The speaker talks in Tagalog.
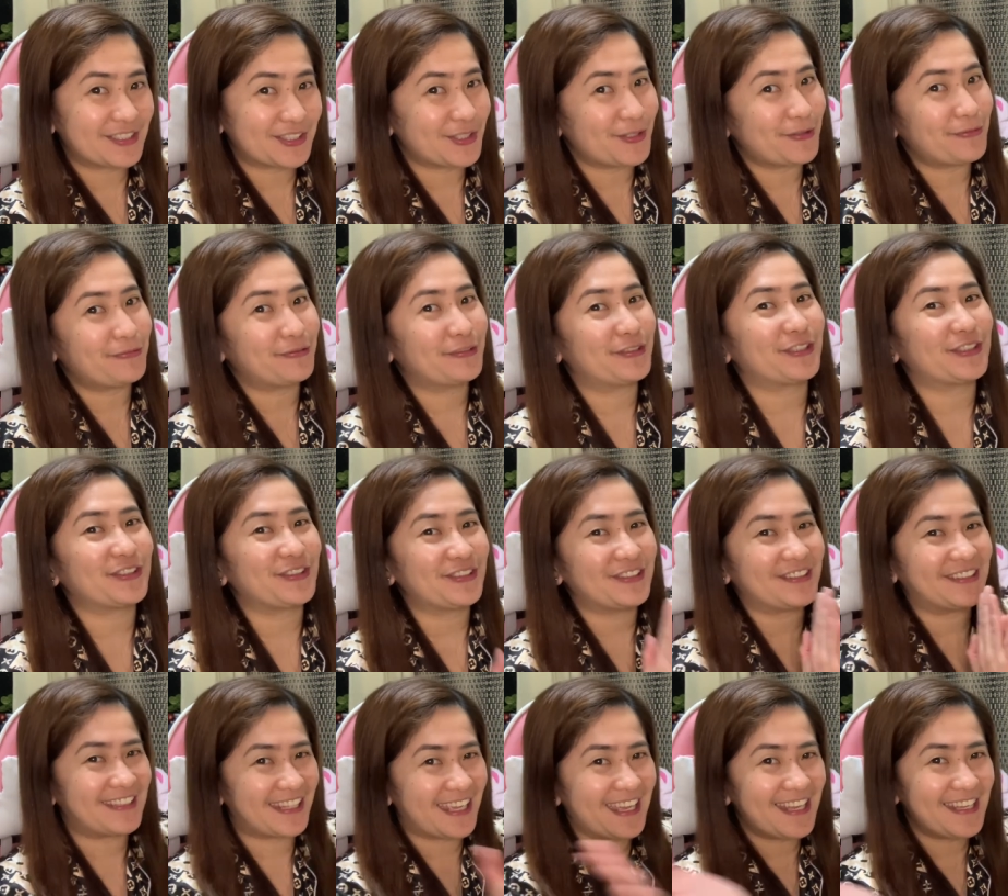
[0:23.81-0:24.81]
So for
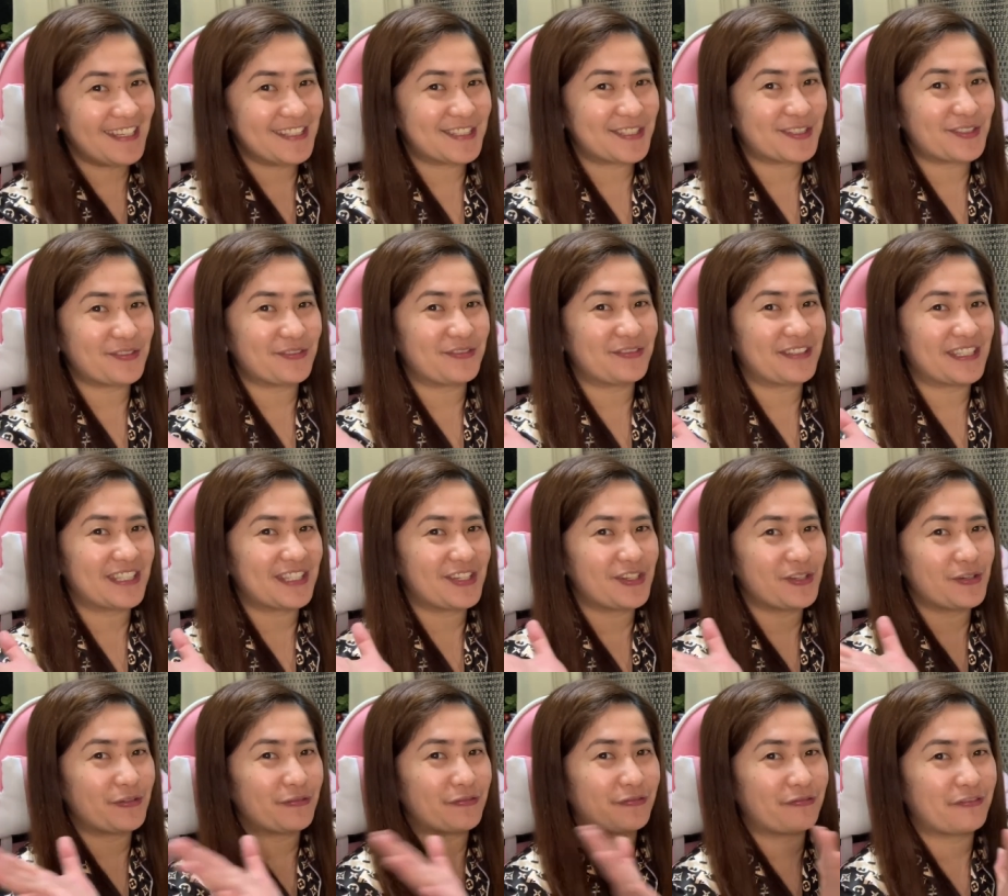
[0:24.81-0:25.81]
today's
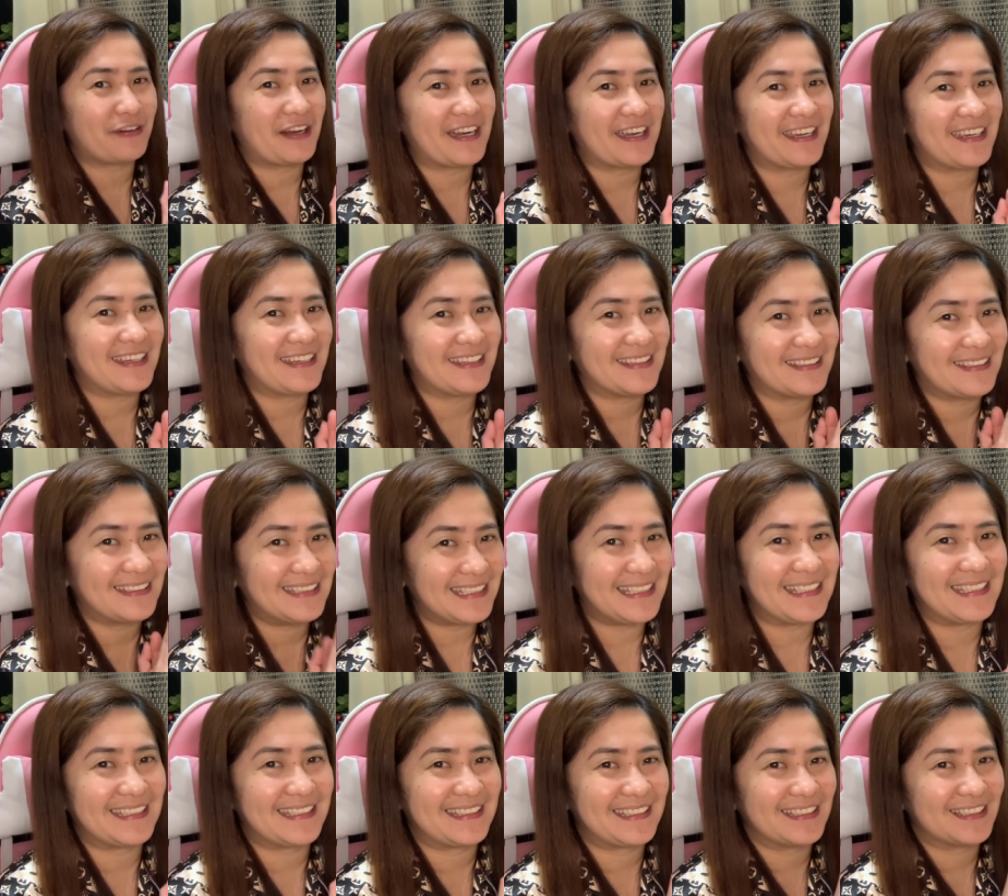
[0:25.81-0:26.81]
video,
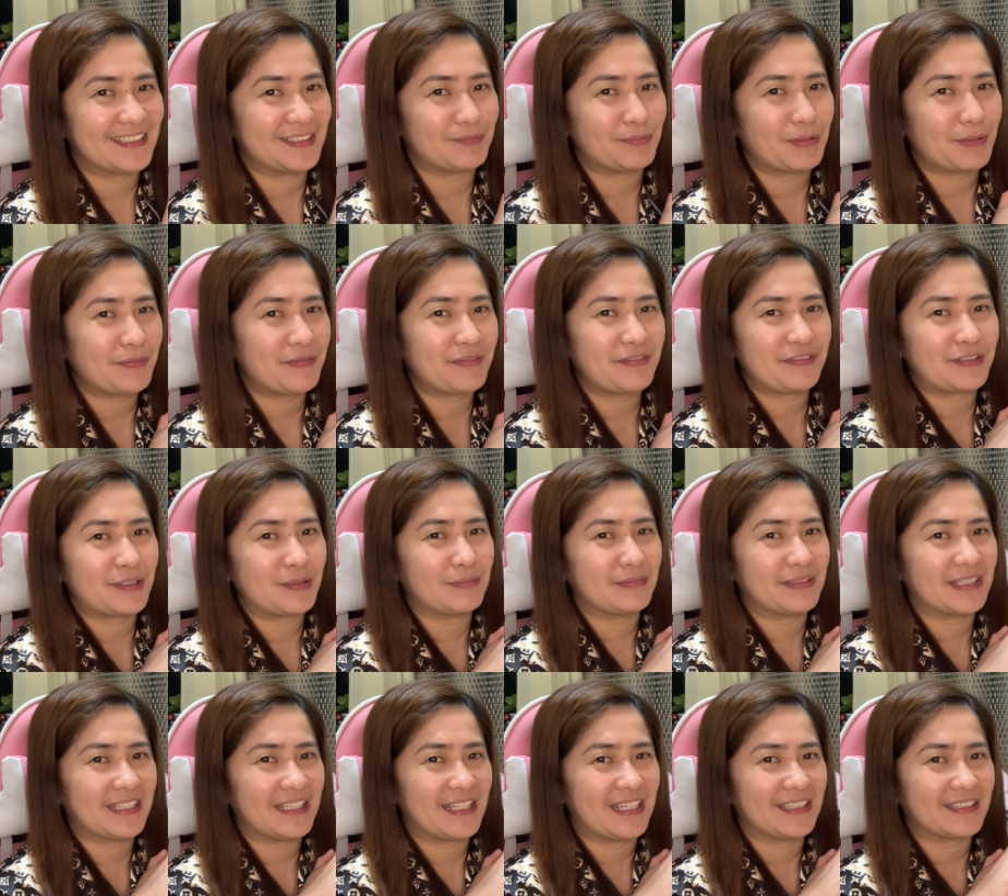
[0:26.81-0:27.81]
finally, yan, nag-film
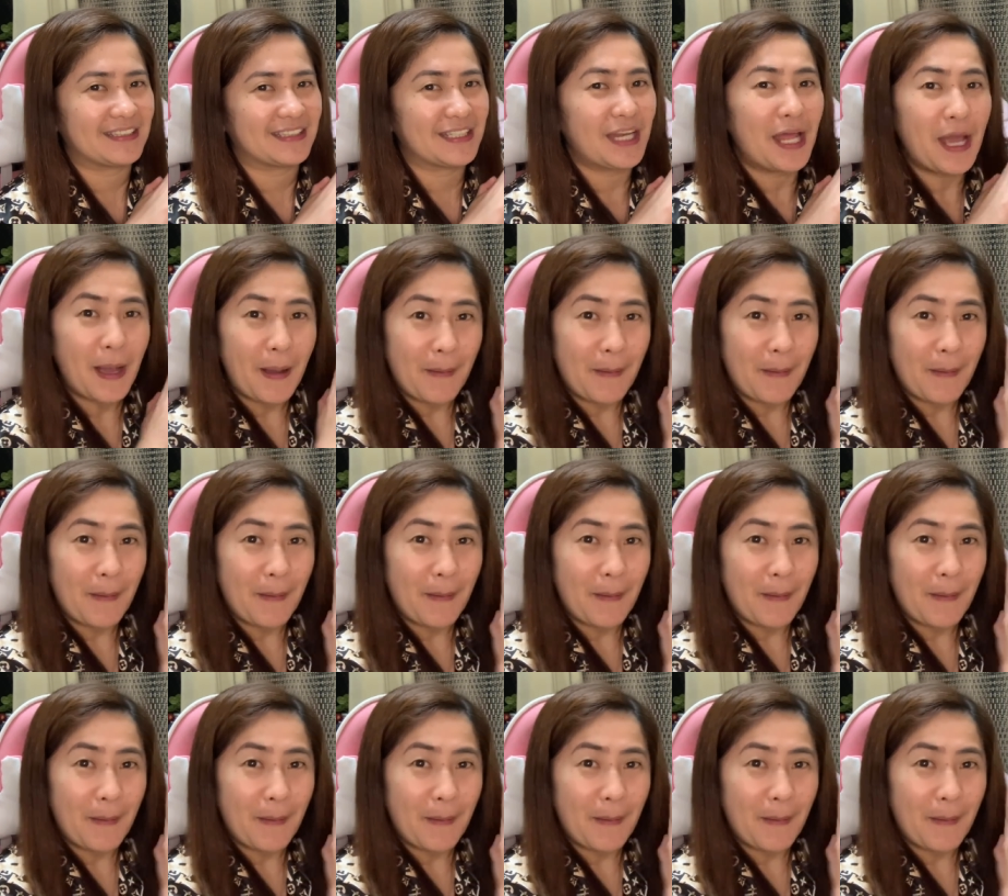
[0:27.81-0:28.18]
na natin.